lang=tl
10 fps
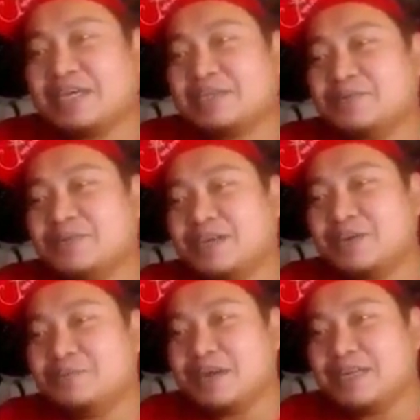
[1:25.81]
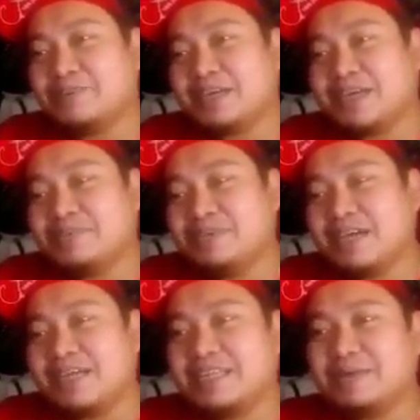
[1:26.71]
And huwag kang humanap ng
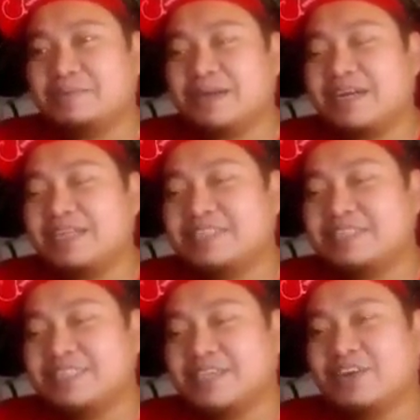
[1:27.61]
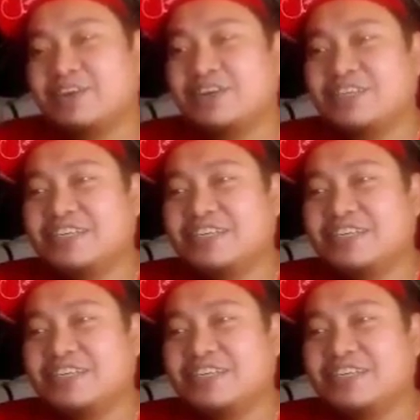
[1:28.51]
kaibigan, makakaintindi sa'yo.